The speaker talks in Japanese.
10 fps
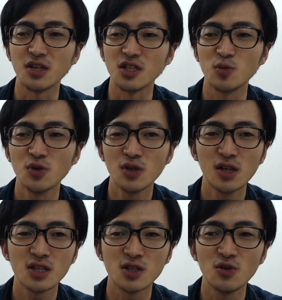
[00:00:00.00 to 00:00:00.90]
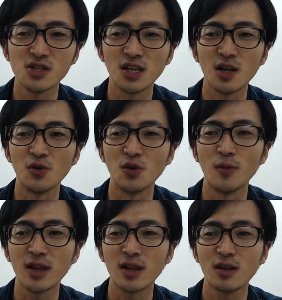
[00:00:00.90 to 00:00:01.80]
自分がすごい好きなものを
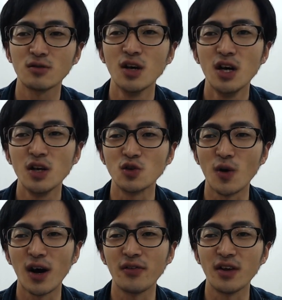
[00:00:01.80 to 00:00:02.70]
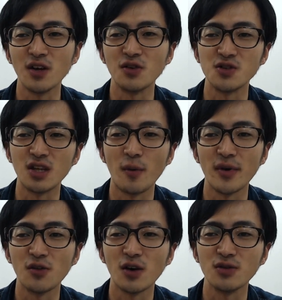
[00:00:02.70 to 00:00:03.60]
全くよく分かんない人がそれダメだ
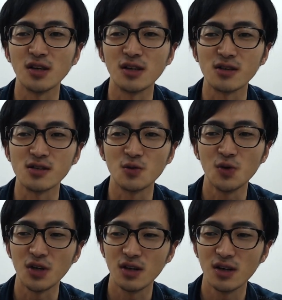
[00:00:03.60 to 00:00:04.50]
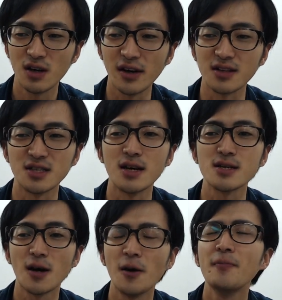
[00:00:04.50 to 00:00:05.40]
とか言ってきたらすごい腹立つじゃないですか。